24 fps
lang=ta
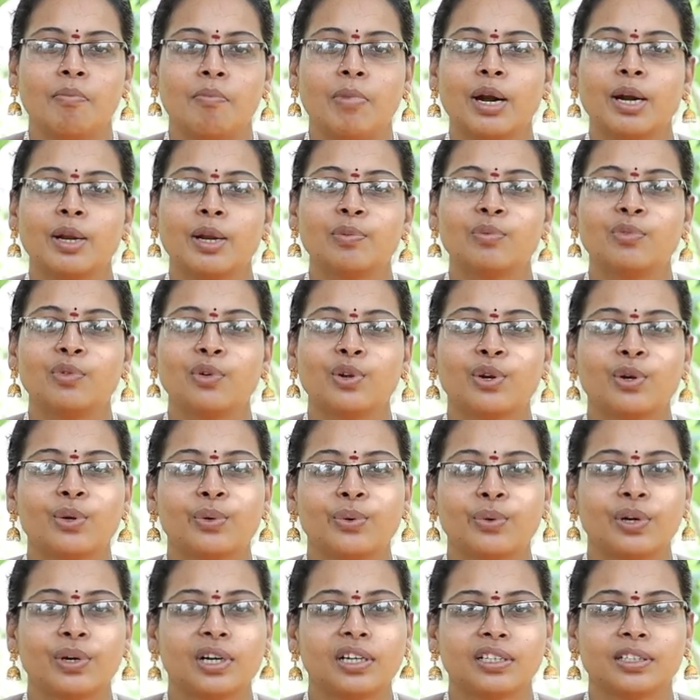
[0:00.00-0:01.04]
மனம் ஒரு
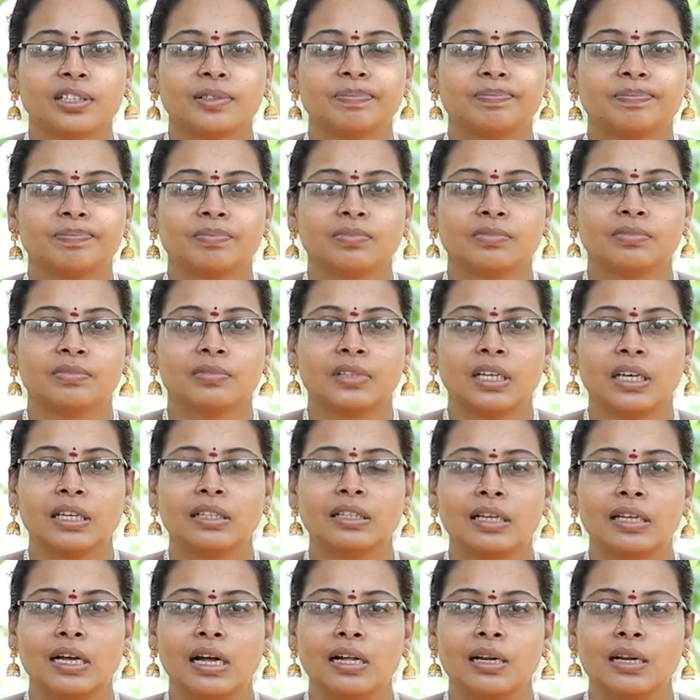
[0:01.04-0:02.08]
குரங்கு
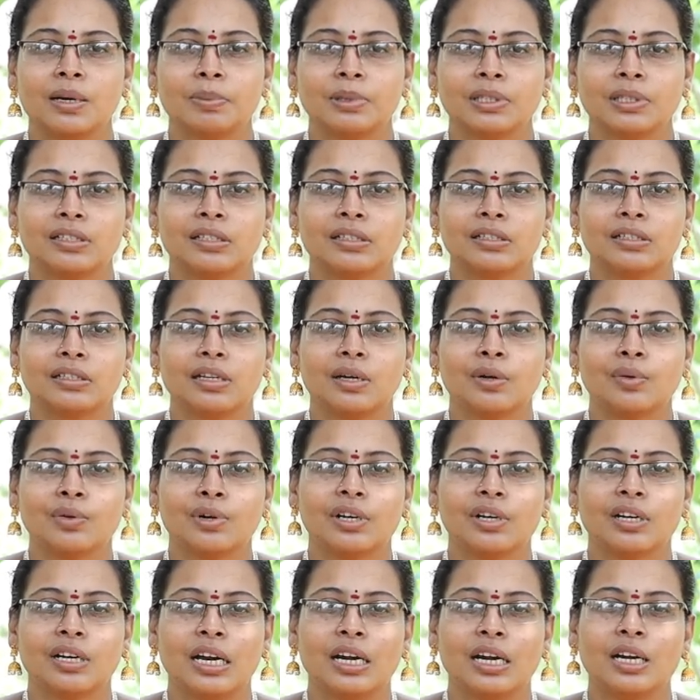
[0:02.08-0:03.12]
இது யாரை பற்றினதுன்னா ஒரு
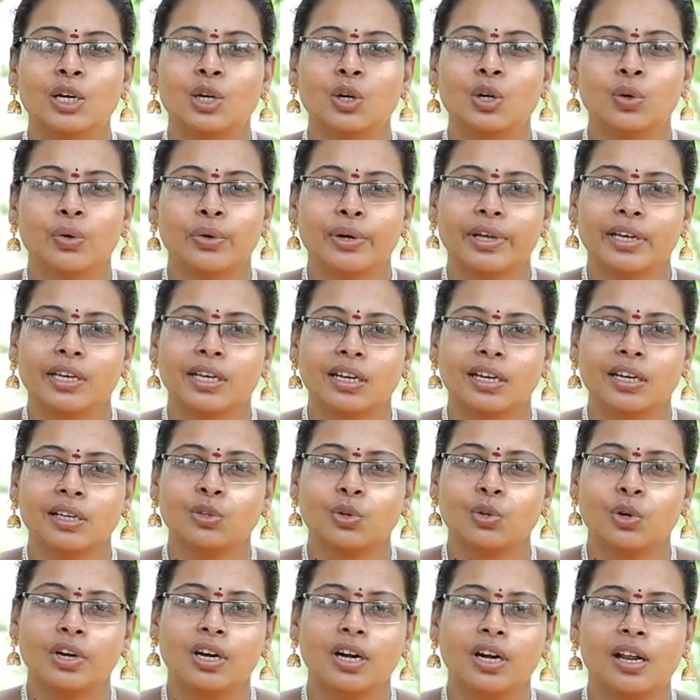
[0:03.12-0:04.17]
கல் உடைக்கிற
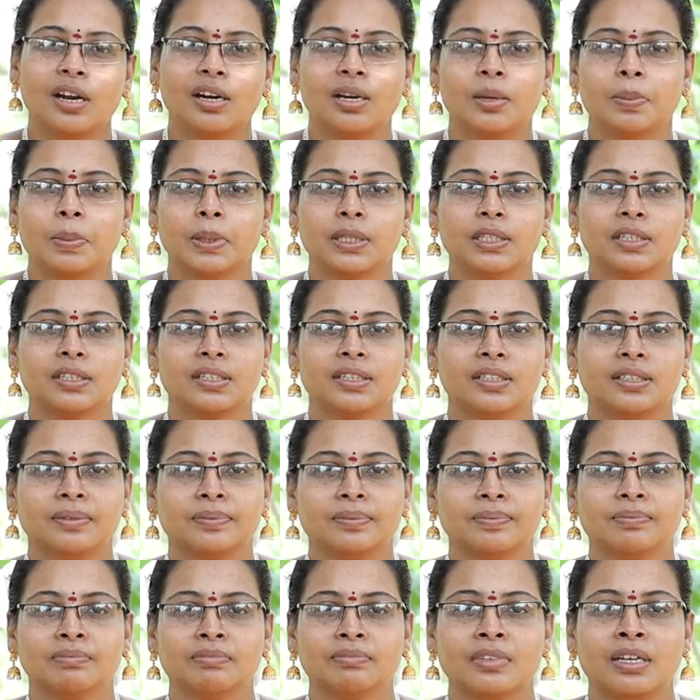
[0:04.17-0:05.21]
தொழிலாளி பற்றினது
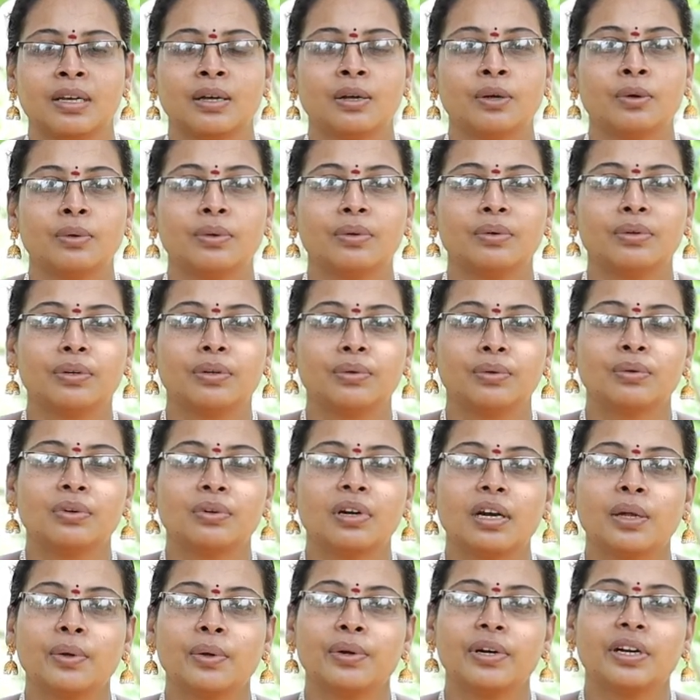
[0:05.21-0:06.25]
ஒரு
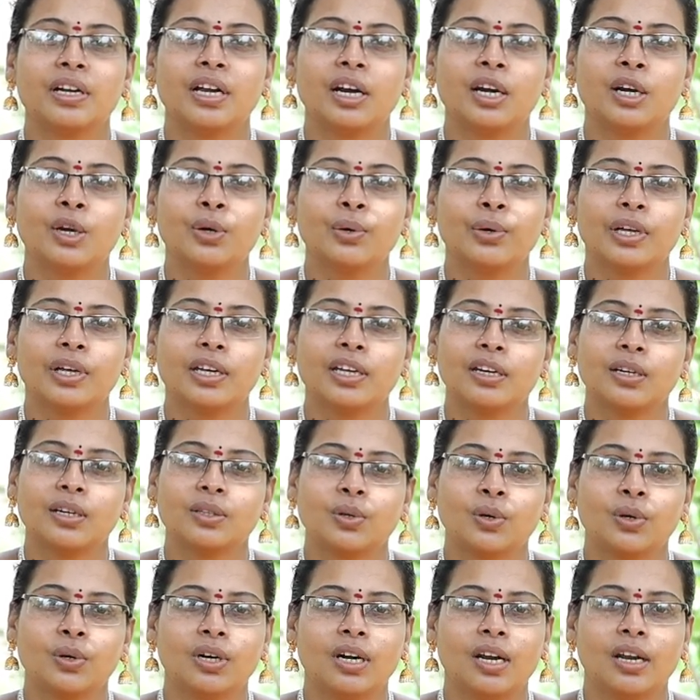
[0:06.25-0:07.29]
ஊரில் ஒரு கல் உடைக்கிற
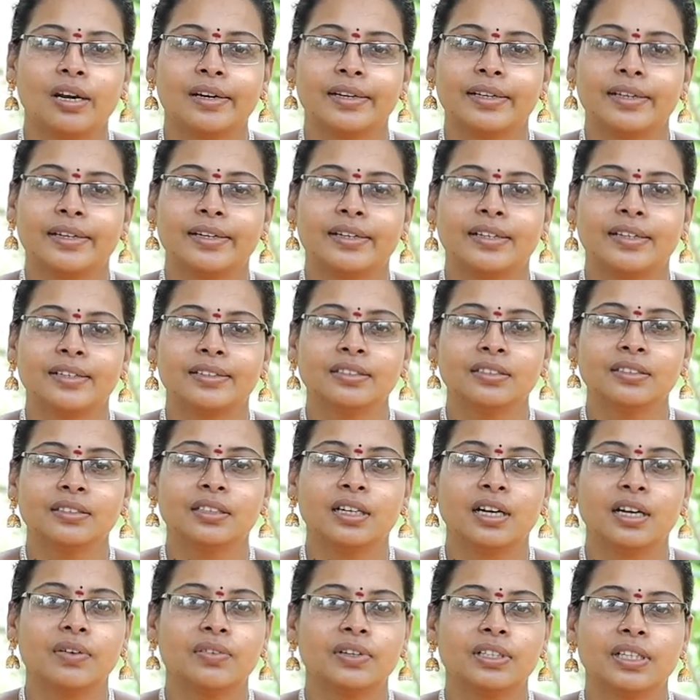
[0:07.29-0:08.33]
தொழிலாளி இருக்கான்
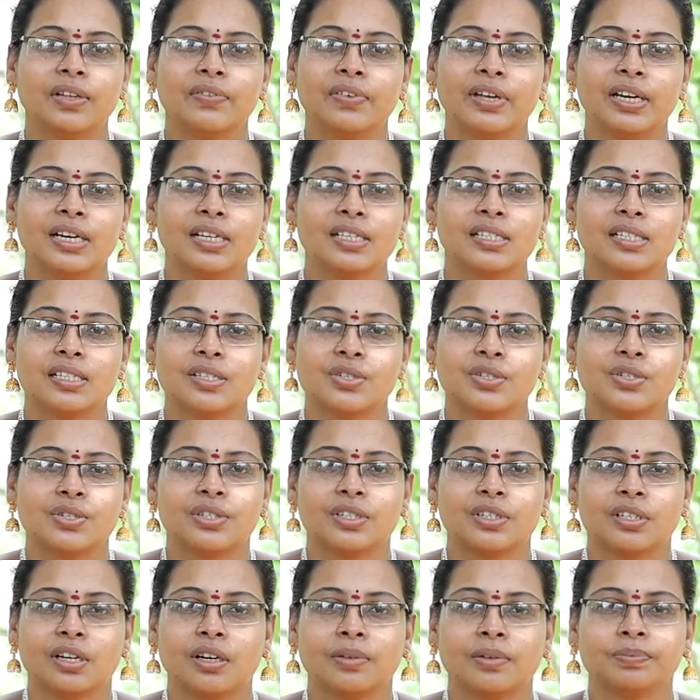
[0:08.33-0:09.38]
அவன் அந்த வேலை
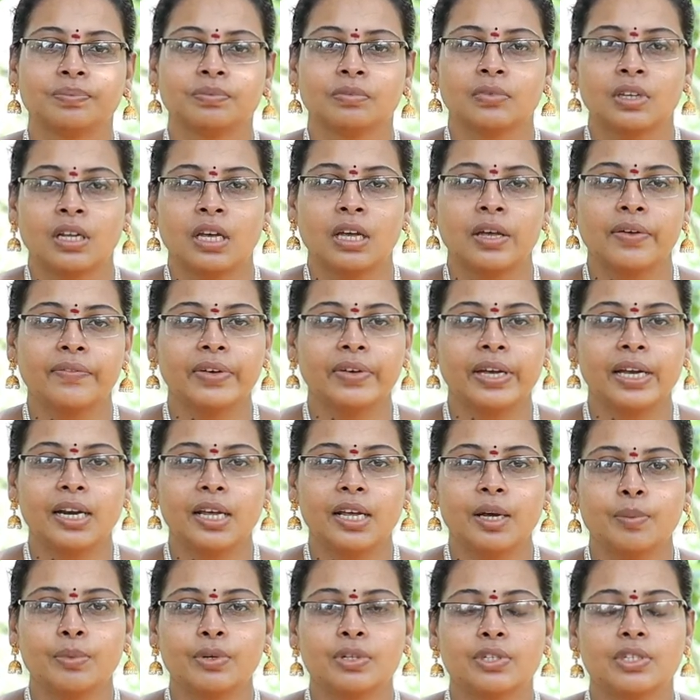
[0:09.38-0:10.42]
செஞ்சிட்ருக்கான்
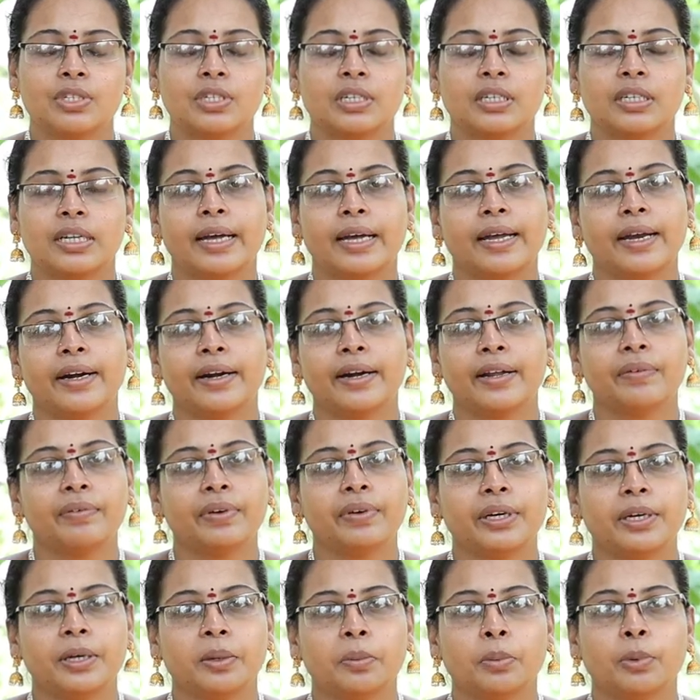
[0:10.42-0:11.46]
வேலையை முடிச்சுட்டு டயர்டாக
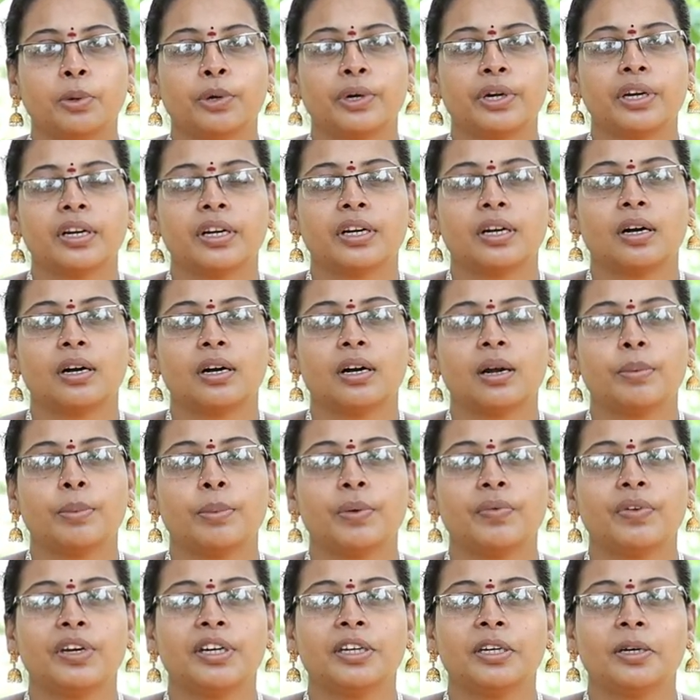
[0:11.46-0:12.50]
வீட்டுக்கு போயிட்டுருக்கான் அப்படி
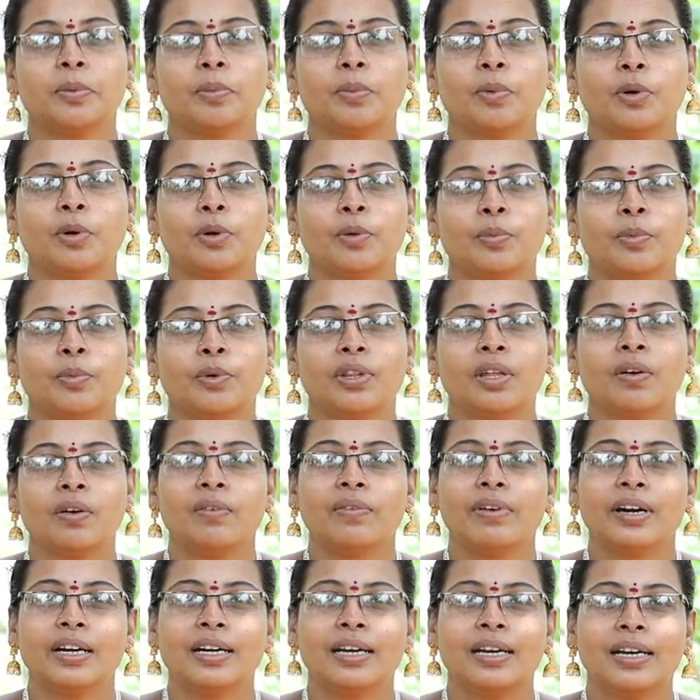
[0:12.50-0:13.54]
வீட்டுக்கு போகும்போது
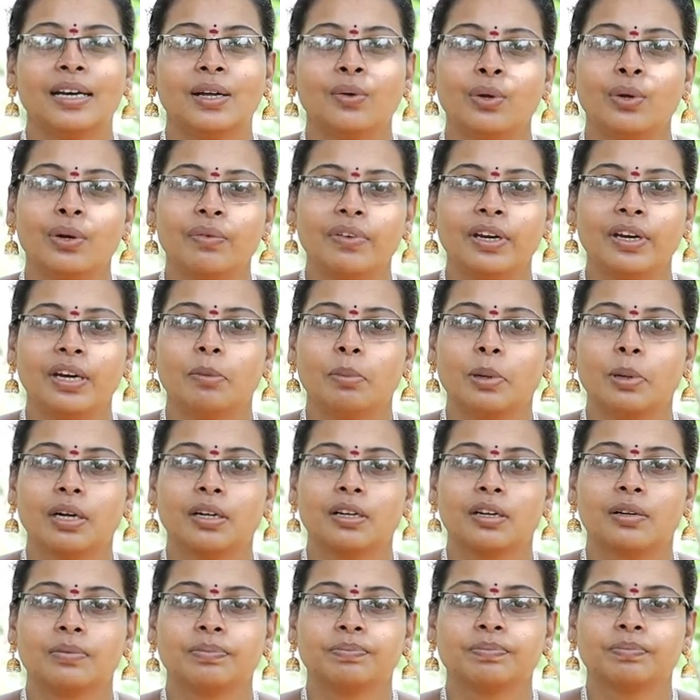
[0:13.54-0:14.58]
அவன் வழியில் ஒரு வீடை
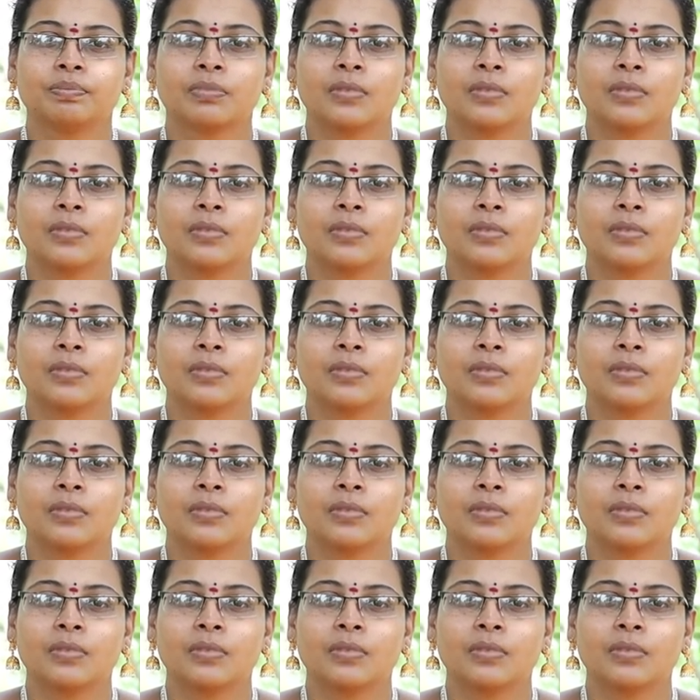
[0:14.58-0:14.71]
பார்க்குறான்